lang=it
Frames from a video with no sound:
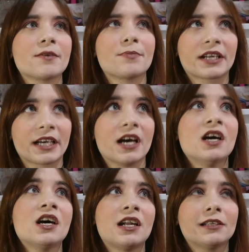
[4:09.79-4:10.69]
perché
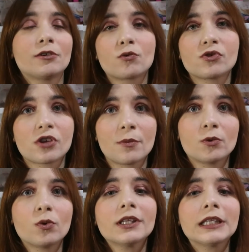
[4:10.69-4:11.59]
l'altro a cui sono
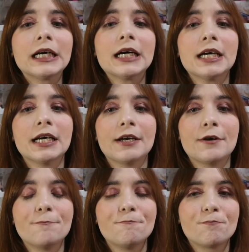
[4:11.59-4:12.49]
abituata
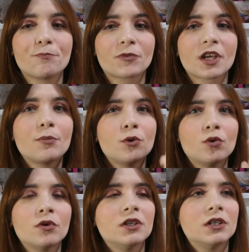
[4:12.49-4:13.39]
è mm,
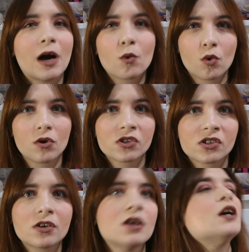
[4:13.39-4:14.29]
più eh,
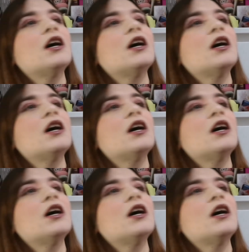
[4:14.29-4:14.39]
acquoso